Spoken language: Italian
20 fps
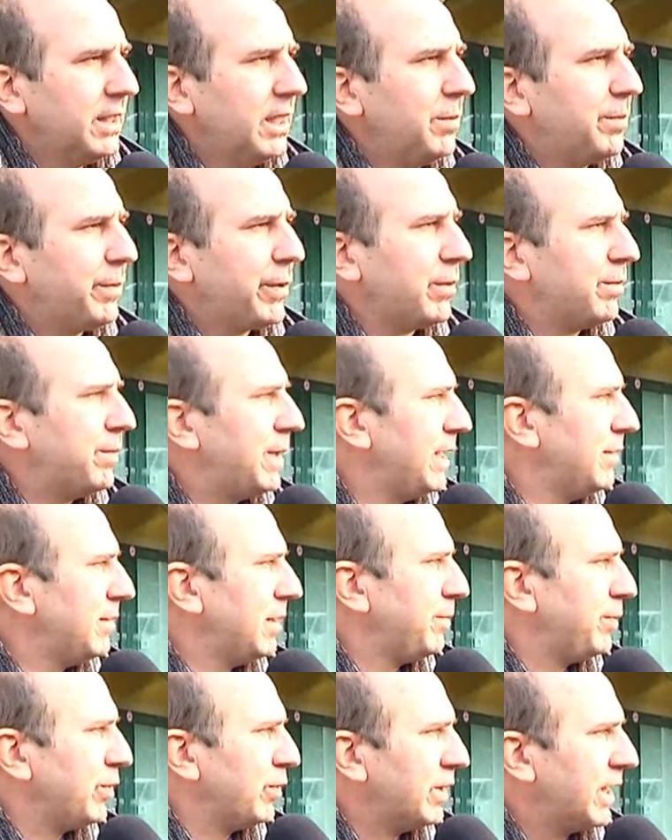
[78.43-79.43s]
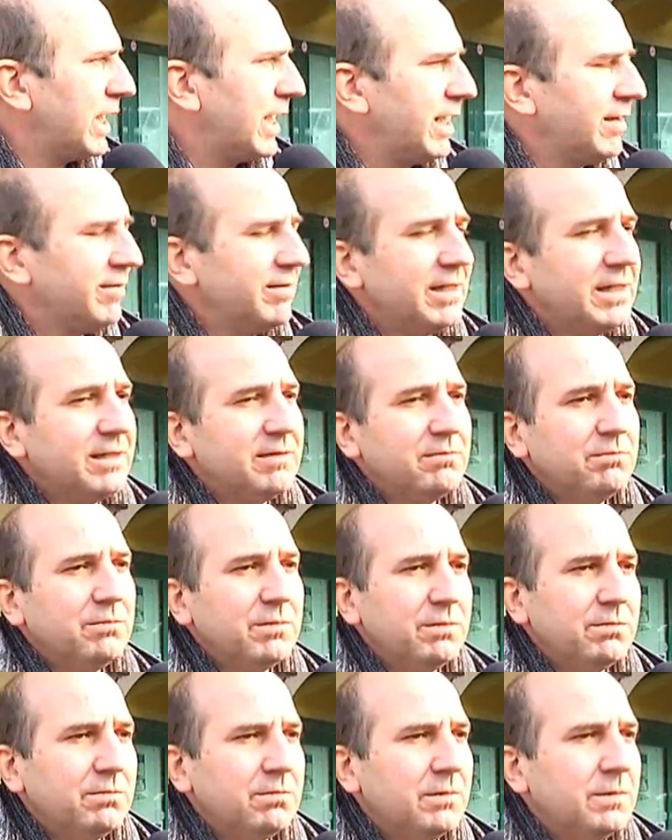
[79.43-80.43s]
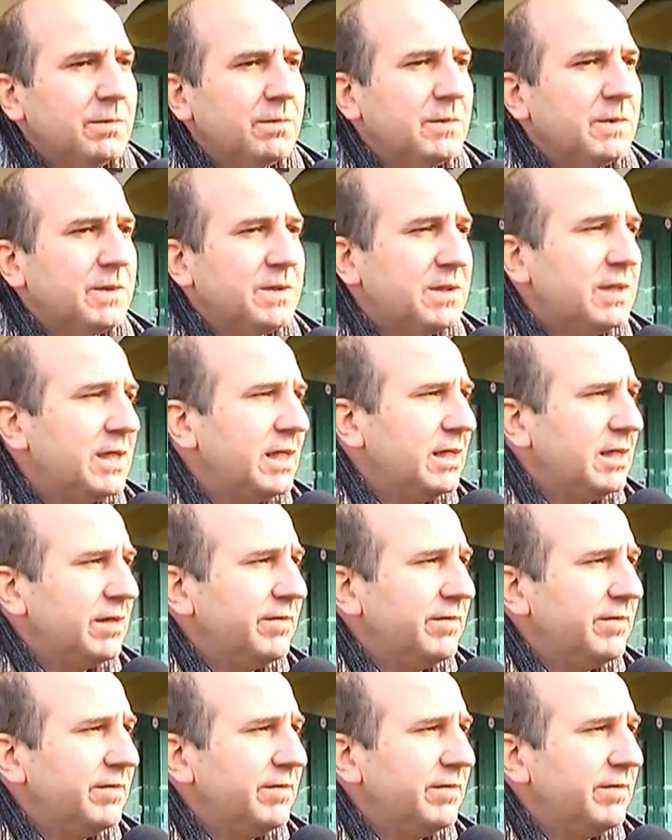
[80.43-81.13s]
il problema più grave, mh, mm, sì,